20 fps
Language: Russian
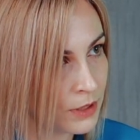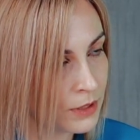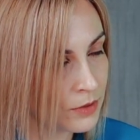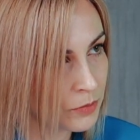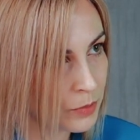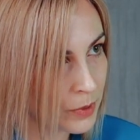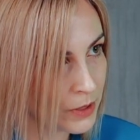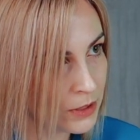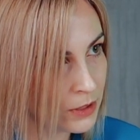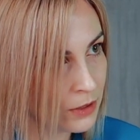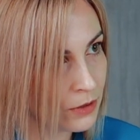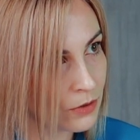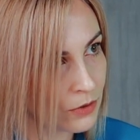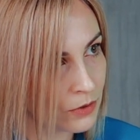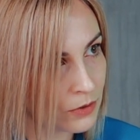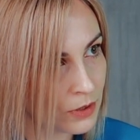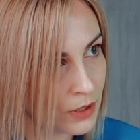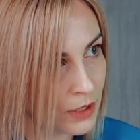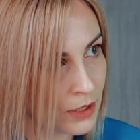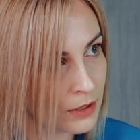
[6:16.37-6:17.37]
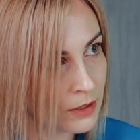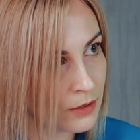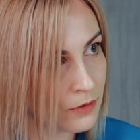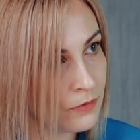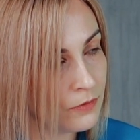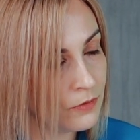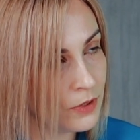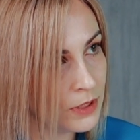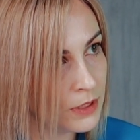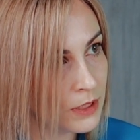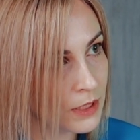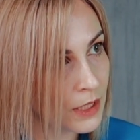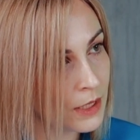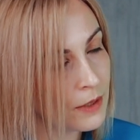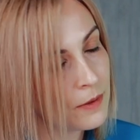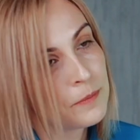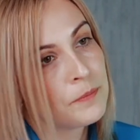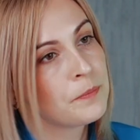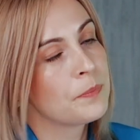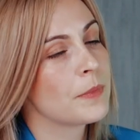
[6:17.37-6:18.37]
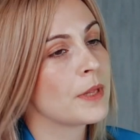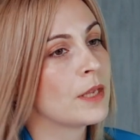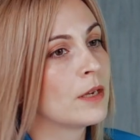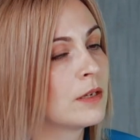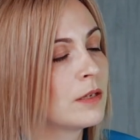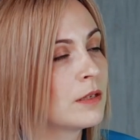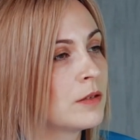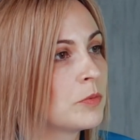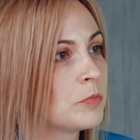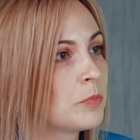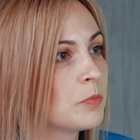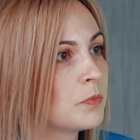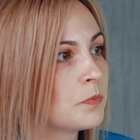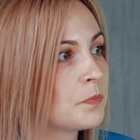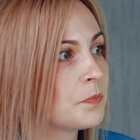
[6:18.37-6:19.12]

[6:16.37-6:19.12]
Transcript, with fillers: декомпозирует это в виде э,